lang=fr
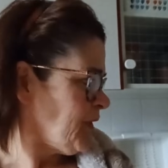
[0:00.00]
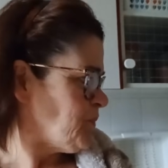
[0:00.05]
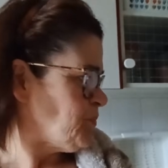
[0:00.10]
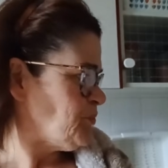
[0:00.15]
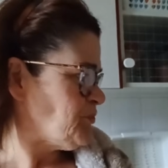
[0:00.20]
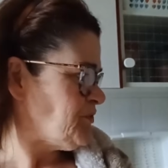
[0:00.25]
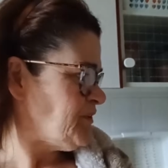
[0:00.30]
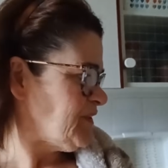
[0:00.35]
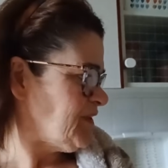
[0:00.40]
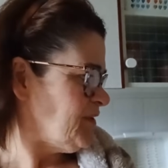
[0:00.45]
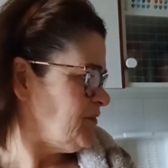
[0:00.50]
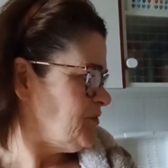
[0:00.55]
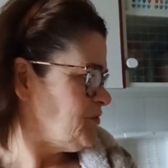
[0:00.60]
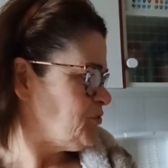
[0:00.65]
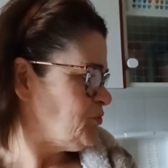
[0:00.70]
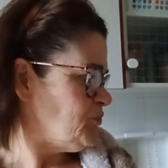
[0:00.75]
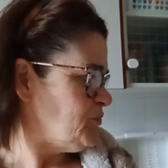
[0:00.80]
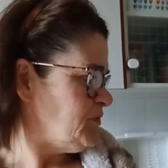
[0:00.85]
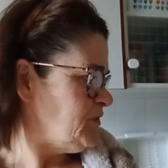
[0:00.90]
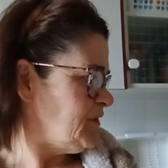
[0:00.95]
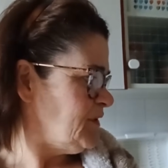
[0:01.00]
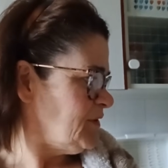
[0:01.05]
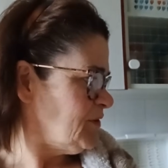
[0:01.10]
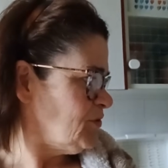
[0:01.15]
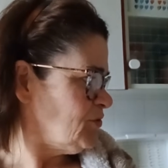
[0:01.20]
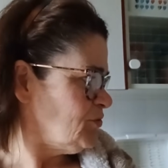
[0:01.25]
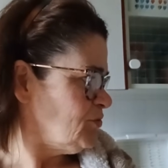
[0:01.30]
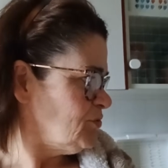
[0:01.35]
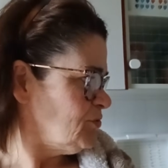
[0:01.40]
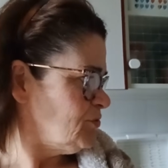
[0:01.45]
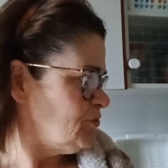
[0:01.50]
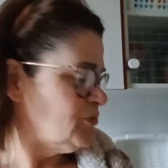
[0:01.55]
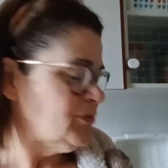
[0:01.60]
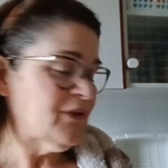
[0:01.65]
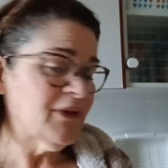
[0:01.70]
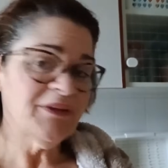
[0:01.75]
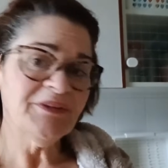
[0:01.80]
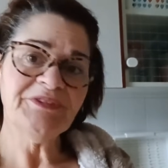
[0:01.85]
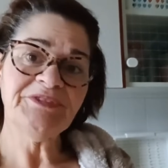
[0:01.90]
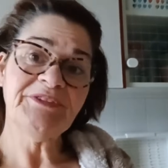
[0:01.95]
pour celle qui avait suivi, hein, quand on
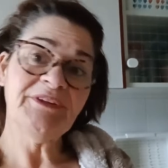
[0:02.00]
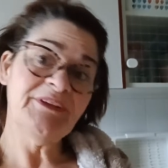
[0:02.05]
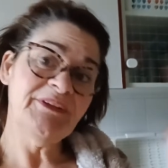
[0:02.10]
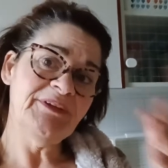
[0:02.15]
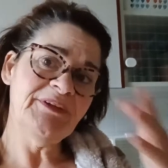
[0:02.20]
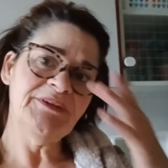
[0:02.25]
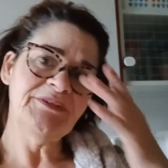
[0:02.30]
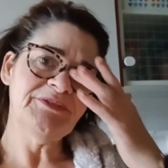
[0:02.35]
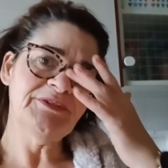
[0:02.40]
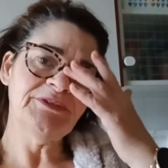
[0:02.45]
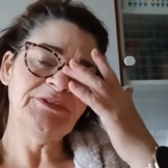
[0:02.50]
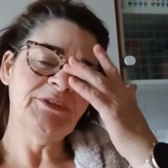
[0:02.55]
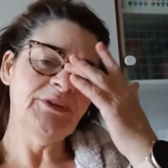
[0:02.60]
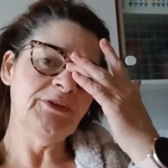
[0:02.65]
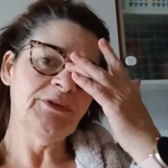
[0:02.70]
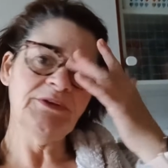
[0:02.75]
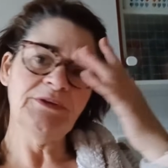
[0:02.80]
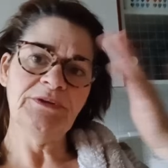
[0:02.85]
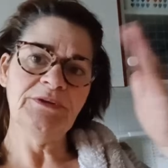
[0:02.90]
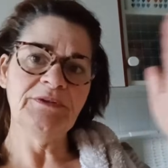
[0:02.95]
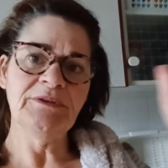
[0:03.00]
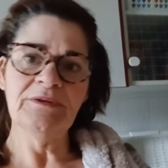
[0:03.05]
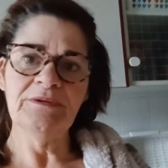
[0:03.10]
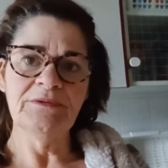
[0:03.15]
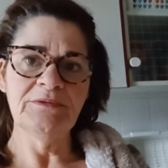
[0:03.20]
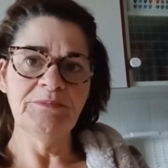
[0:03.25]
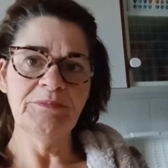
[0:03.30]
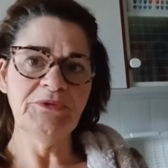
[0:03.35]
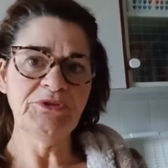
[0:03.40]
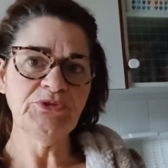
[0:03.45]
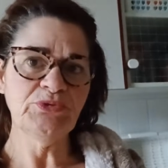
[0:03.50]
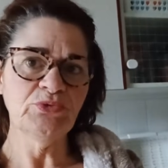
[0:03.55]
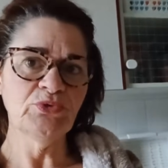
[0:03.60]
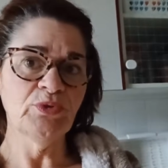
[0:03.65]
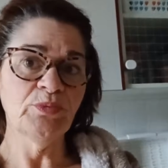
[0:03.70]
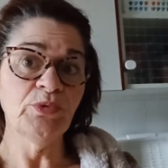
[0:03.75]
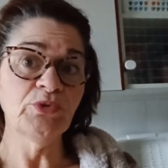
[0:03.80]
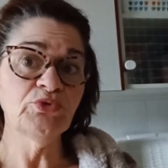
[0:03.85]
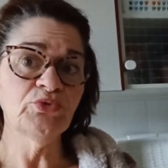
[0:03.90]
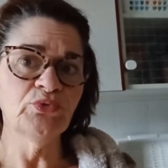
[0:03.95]
l'a installé, c'était une mission
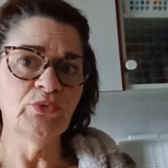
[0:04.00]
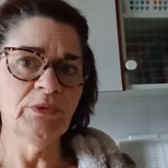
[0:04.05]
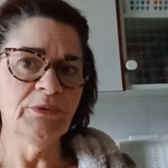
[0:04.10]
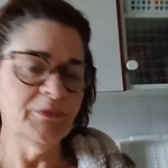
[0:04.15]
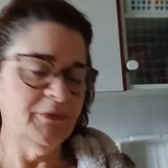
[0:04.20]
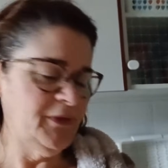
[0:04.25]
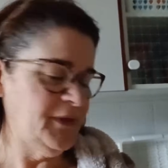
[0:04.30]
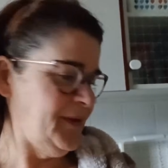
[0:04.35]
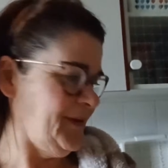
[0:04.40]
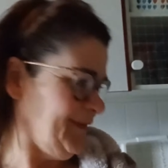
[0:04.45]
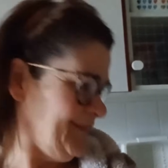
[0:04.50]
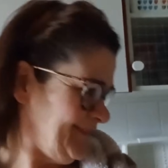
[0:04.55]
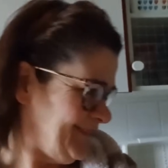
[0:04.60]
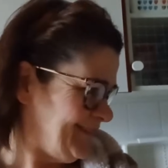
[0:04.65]
commando, hein, vous voyez.